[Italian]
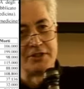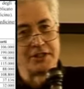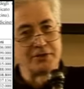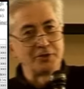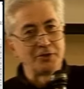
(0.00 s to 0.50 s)
il
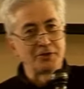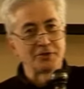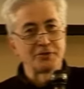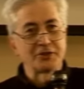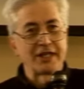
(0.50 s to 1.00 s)
direttore
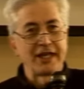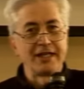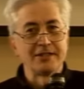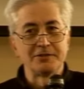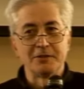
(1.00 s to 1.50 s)
o quello
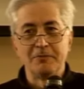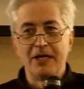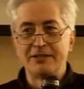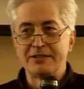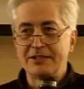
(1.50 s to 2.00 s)
che è,
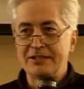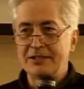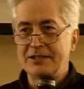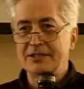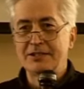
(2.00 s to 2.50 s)
insomma si,
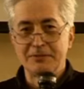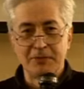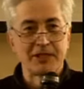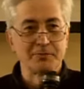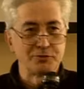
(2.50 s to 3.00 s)
si, si
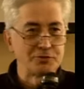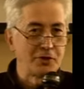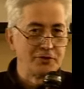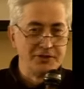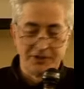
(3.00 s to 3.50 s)
becca più
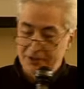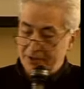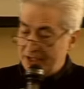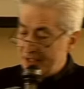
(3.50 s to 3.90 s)
soldi no?